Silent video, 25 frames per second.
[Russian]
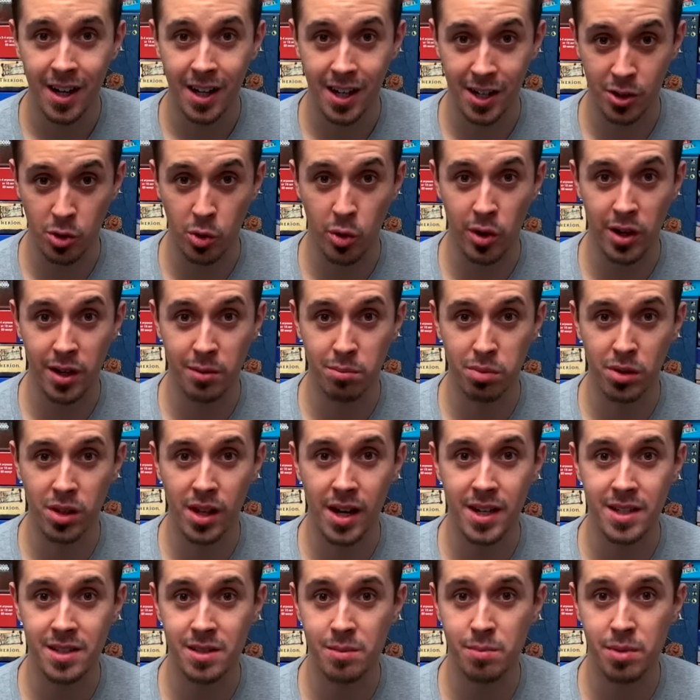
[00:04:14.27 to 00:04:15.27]
которая
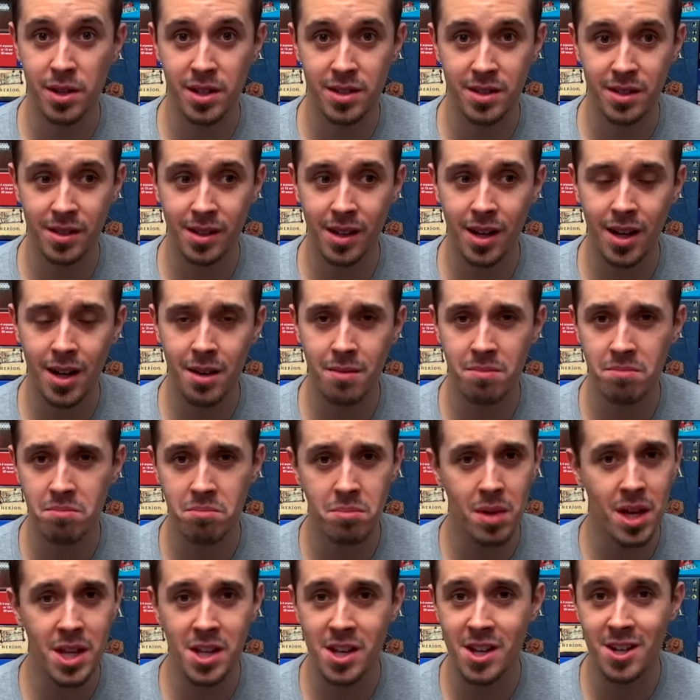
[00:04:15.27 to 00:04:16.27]
была изобретена
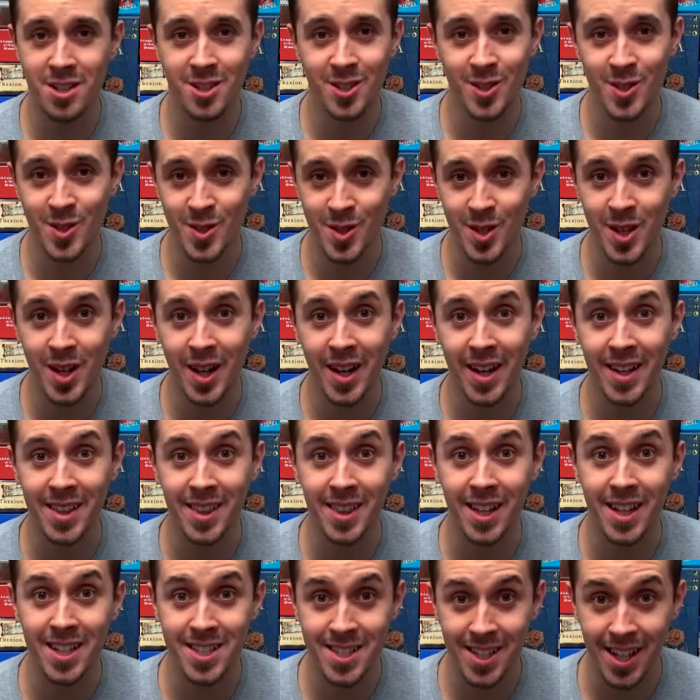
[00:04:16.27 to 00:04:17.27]
менее 10
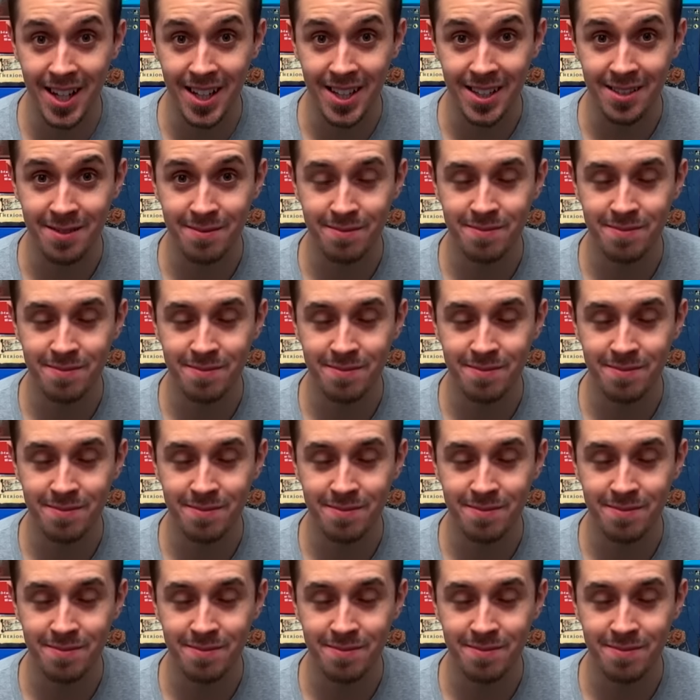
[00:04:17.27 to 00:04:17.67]
лет назад.